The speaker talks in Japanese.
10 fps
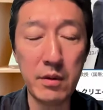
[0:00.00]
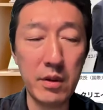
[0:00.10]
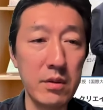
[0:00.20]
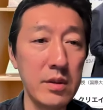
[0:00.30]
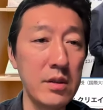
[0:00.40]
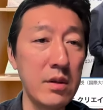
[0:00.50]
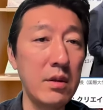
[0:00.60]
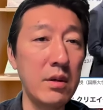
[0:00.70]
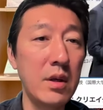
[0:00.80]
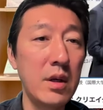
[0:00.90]
これ当然そ
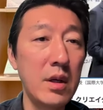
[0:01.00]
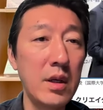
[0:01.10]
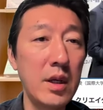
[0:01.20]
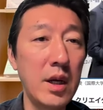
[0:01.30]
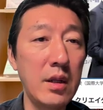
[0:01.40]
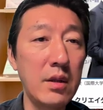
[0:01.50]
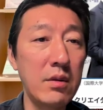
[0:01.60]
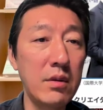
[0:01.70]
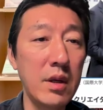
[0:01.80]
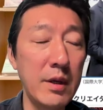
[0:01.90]
の批
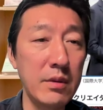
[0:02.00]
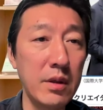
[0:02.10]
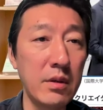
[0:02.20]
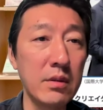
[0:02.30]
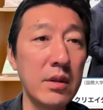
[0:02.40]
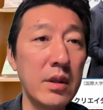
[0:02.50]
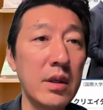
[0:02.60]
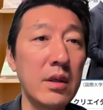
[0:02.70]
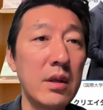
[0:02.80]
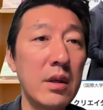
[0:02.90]
判のレベルによるん
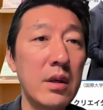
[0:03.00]
で、